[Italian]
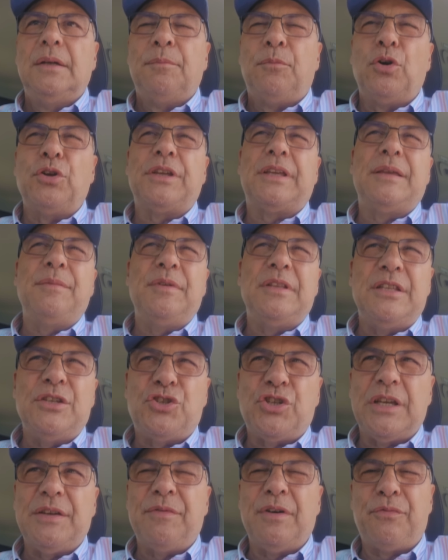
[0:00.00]
poi chi mi
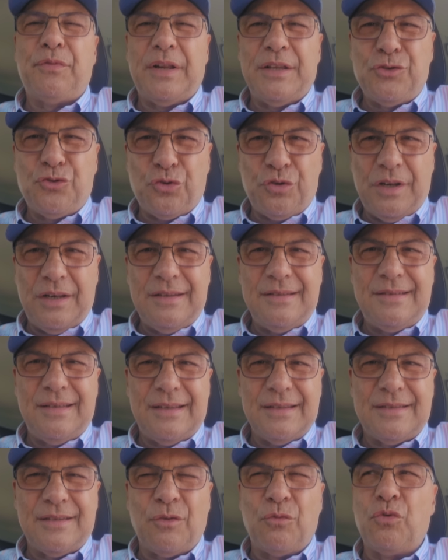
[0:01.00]
diceva fra i giornalisti
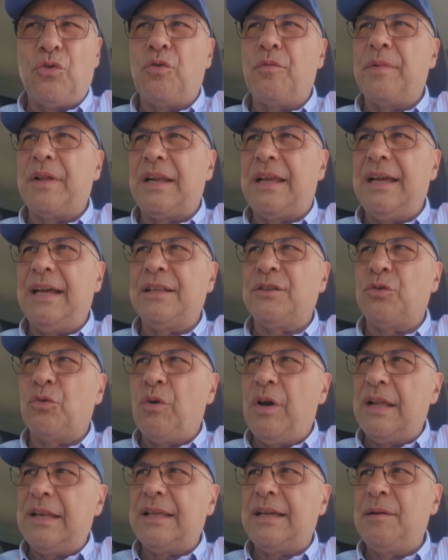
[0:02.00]
che seguono il mercato
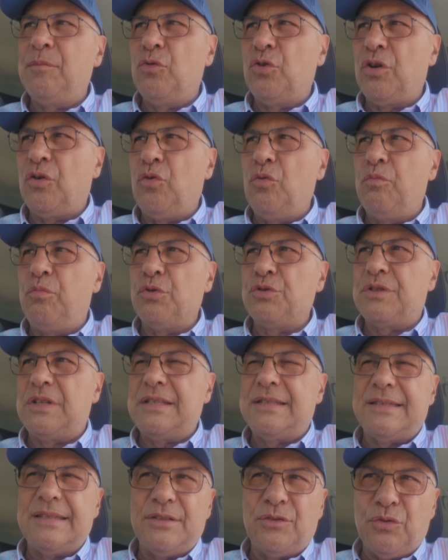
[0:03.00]
guarda che il monocompo
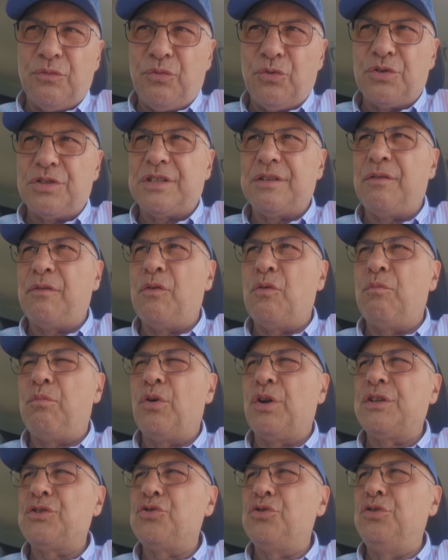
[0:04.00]
stizzito forse aveva un
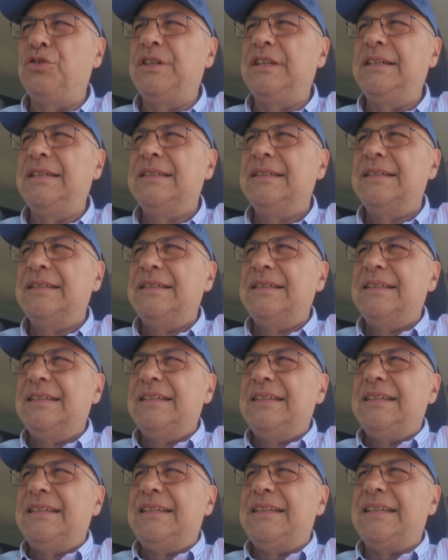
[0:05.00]
po' ragione
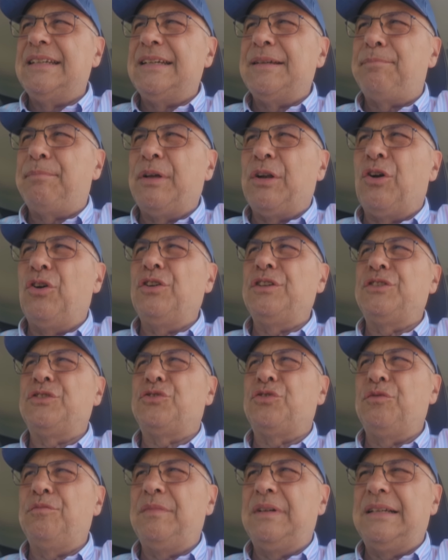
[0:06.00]
eh, però
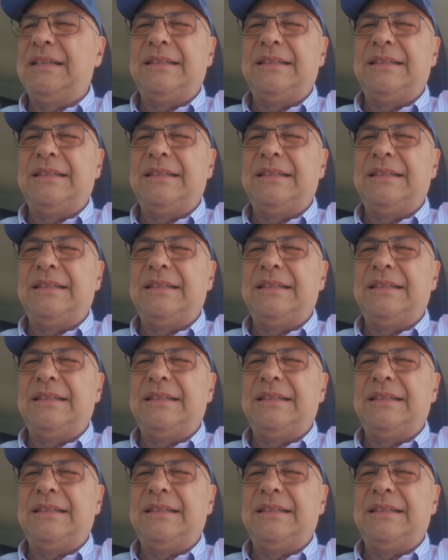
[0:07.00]
insomma